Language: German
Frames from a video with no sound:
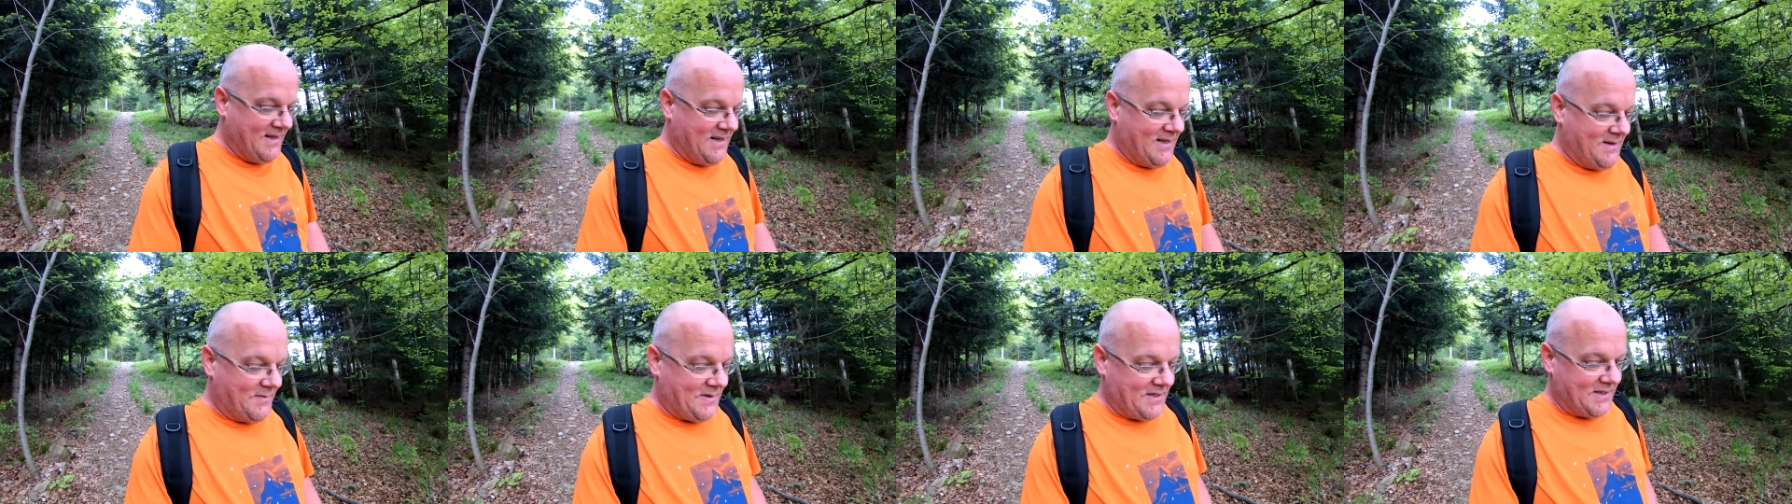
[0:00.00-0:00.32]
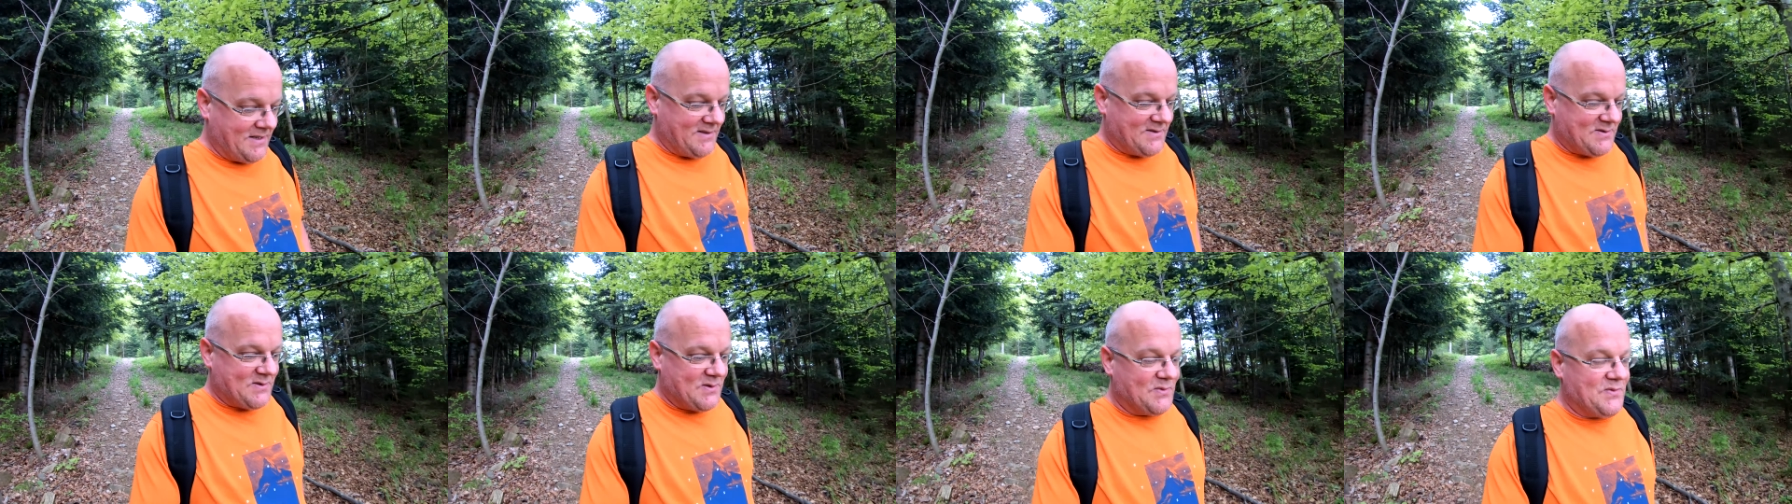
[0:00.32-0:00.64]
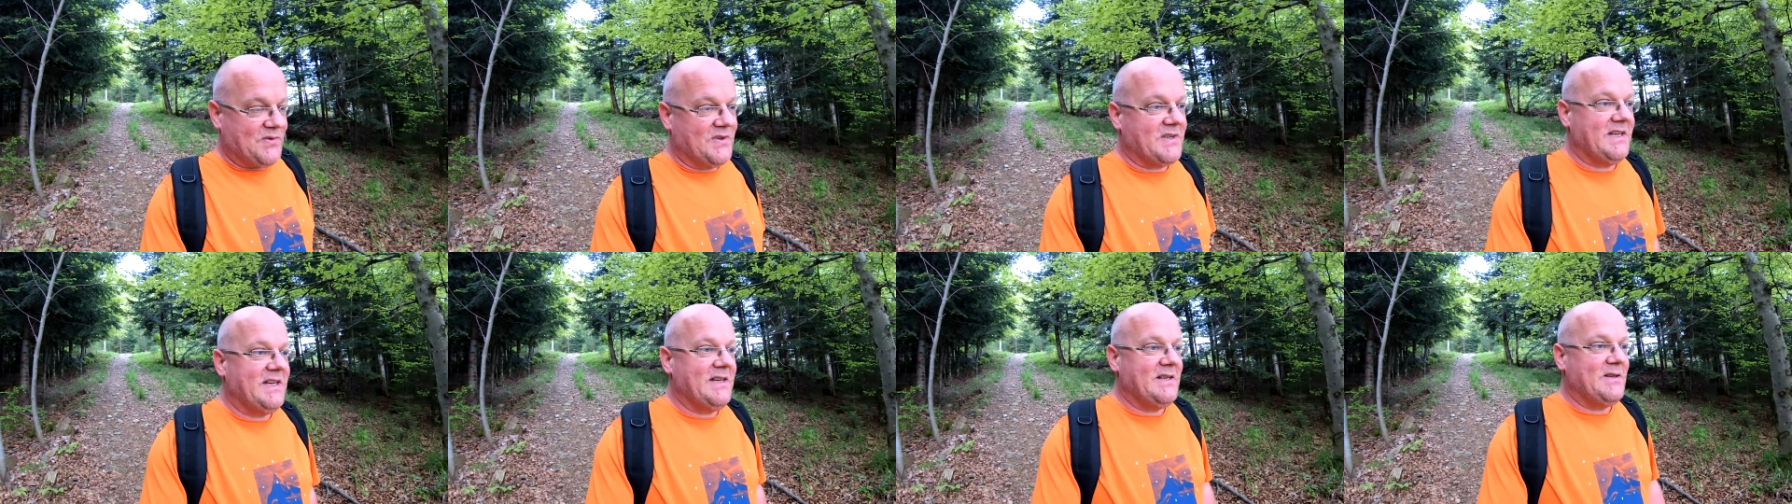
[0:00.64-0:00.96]
man ist
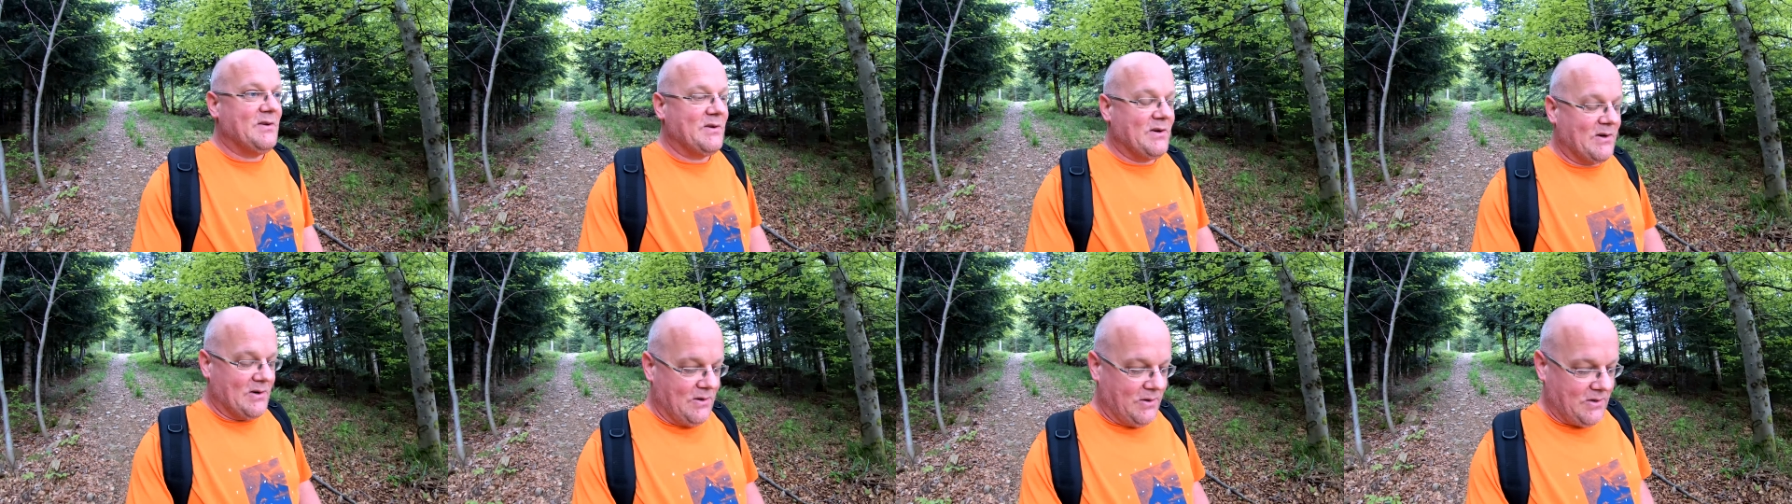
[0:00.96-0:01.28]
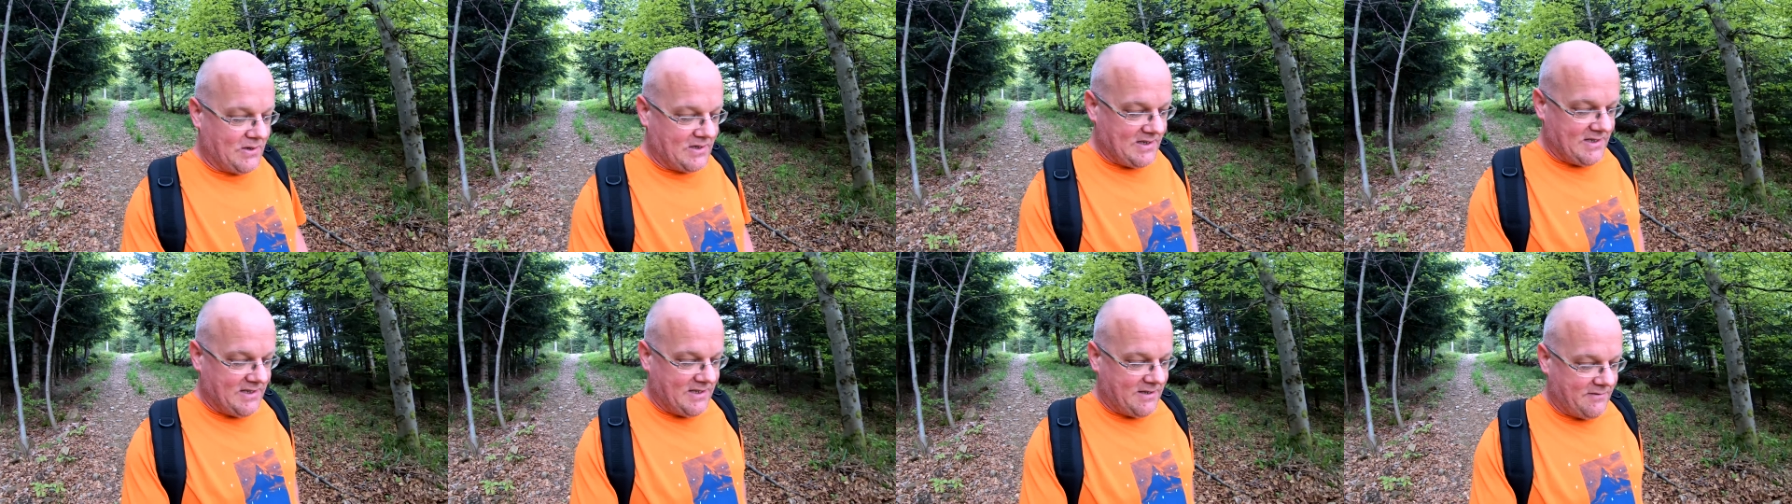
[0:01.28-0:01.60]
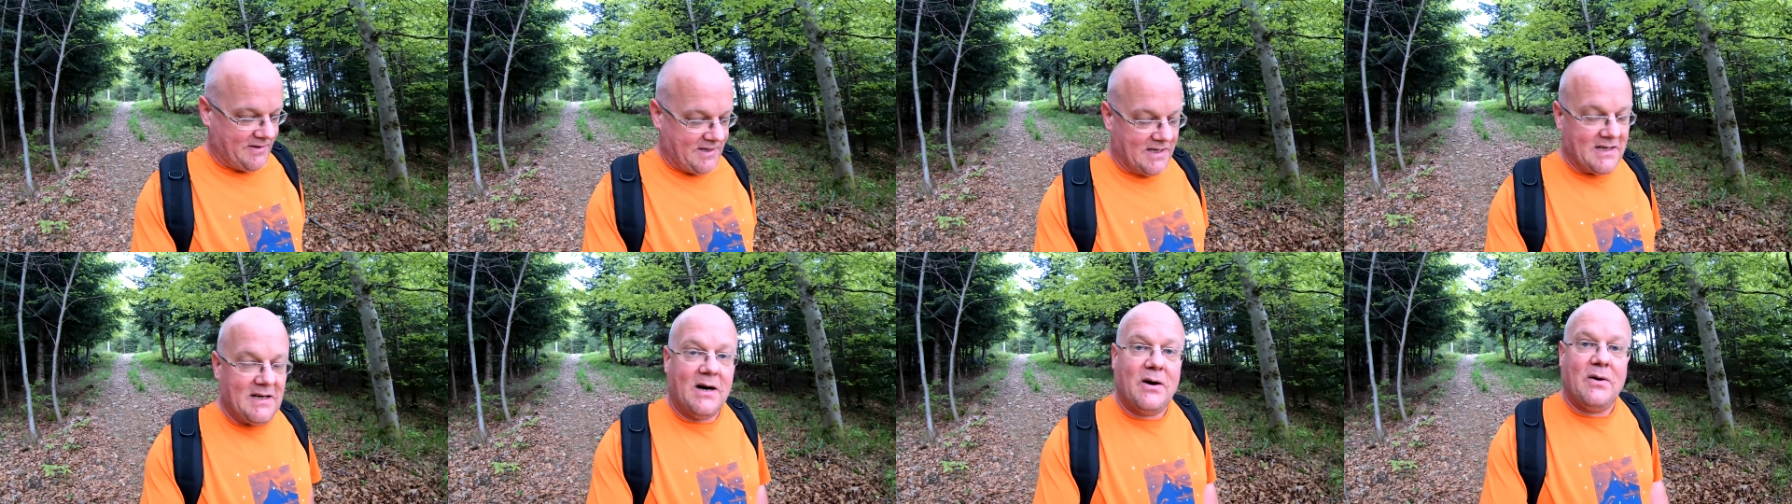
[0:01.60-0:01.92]
zufrieden und glücklich,
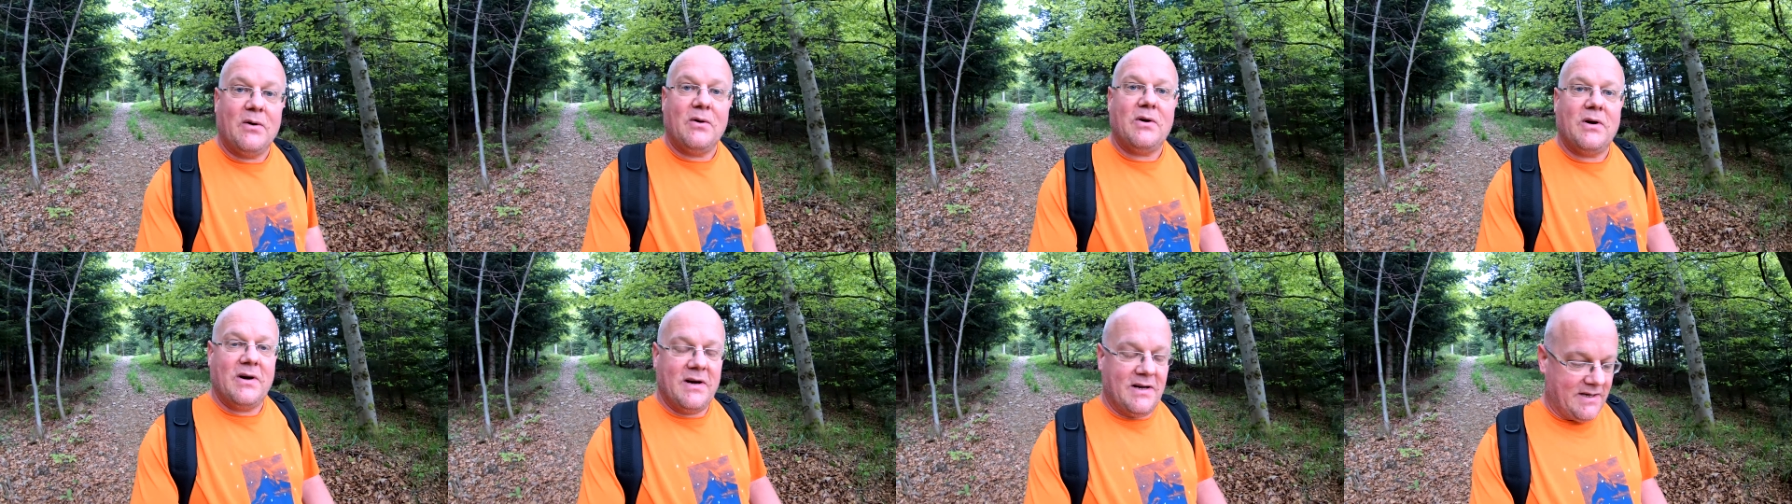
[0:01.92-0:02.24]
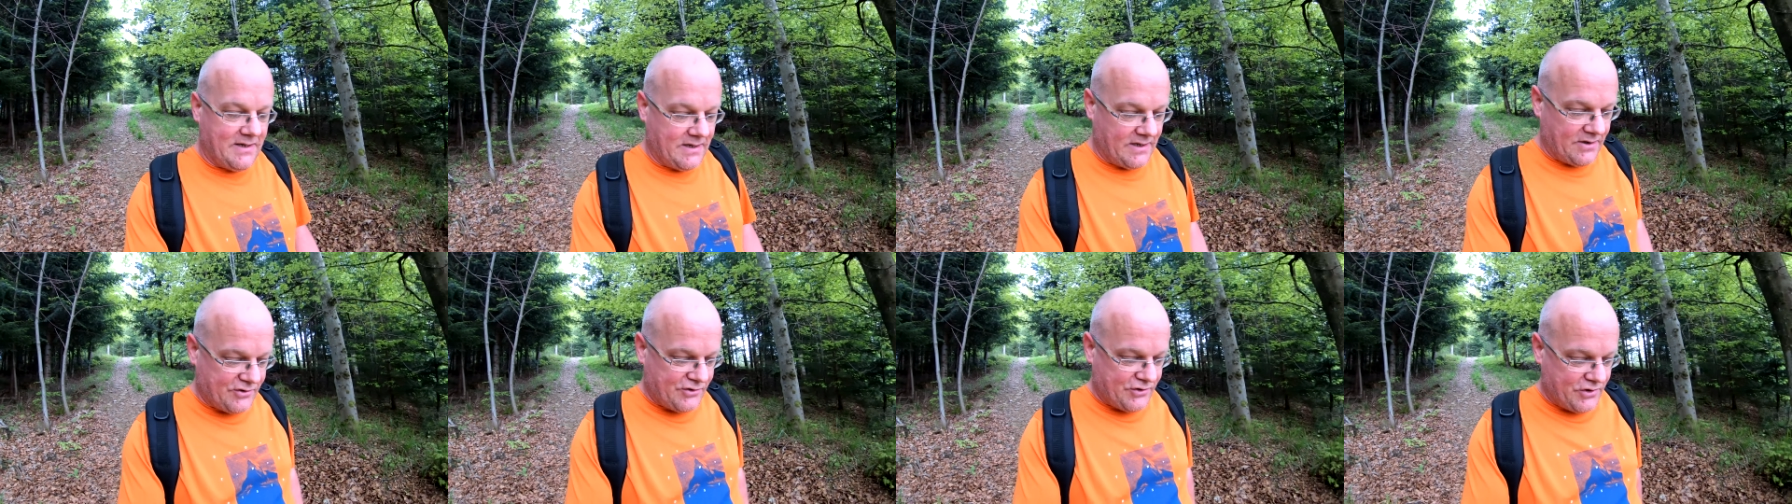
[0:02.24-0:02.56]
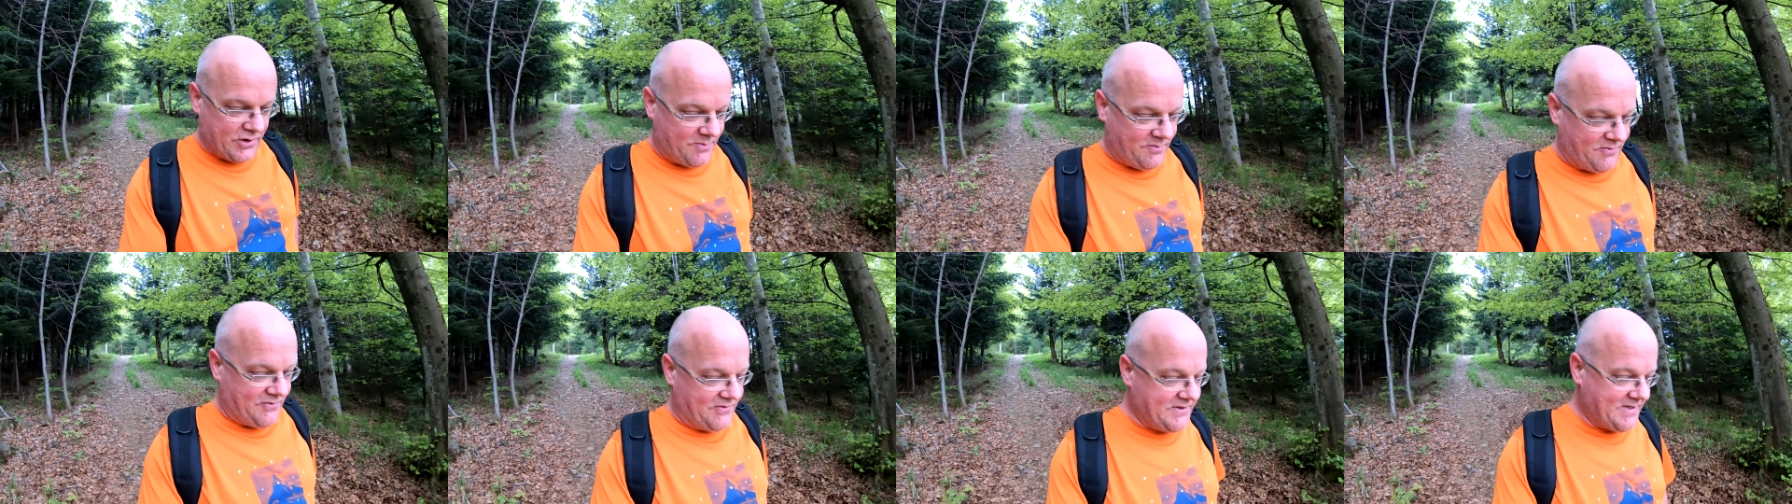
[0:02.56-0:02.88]
wenn auch
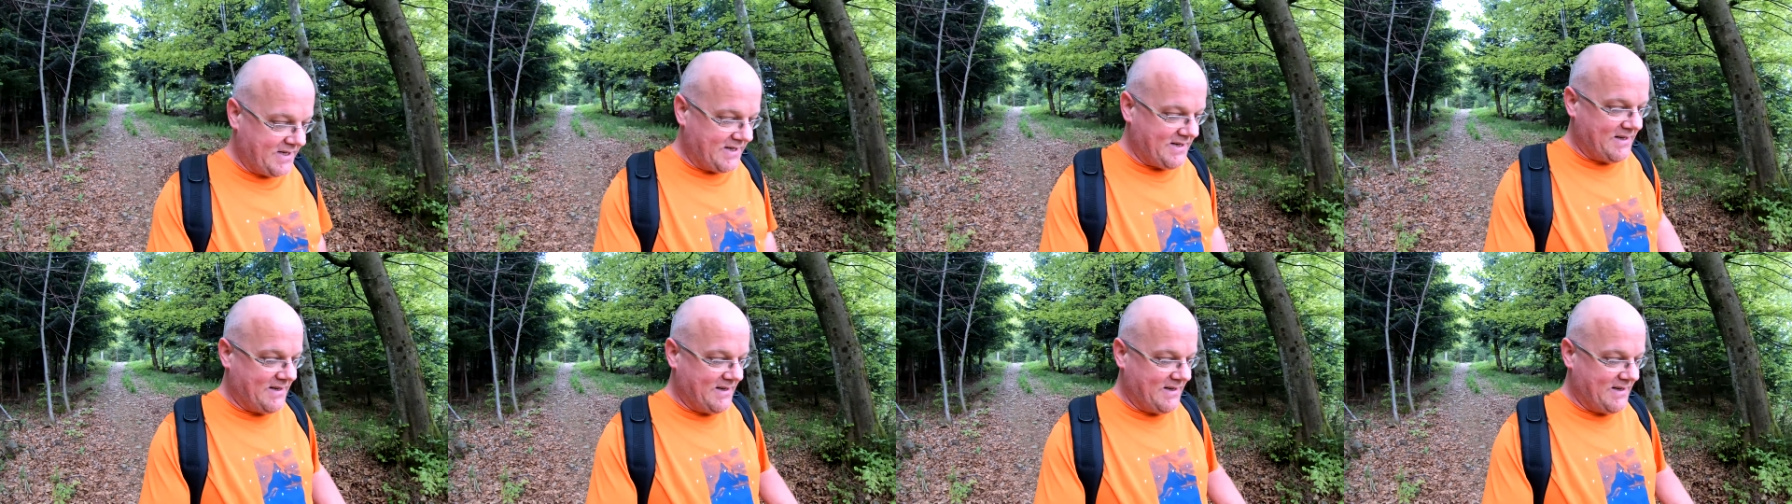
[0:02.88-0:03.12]
erschöpft.